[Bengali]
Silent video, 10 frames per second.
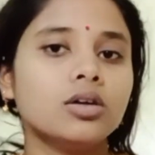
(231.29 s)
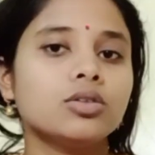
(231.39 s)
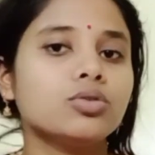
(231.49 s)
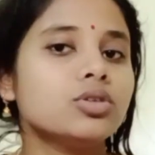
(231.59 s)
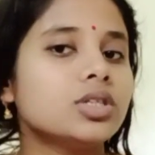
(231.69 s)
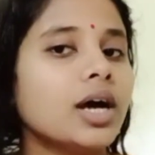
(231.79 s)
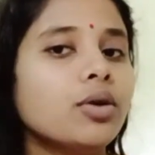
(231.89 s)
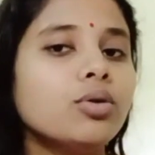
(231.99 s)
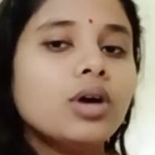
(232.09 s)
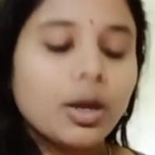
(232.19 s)
তো যাই
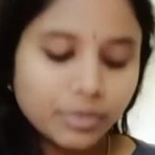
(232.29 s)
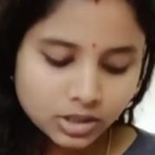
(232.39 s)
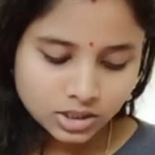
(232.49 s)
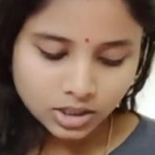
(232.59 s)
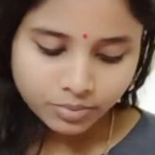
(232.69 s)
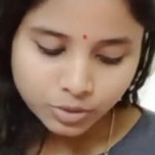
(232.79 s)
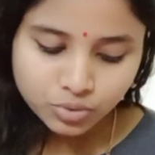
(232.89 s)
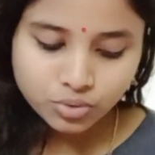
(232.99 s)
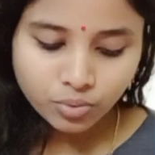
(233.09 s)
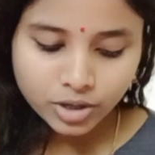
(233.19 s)
হোক আমি সিরাম ইউজ
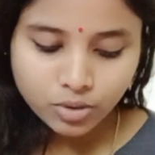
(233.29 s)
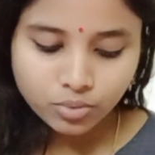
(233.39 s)
করি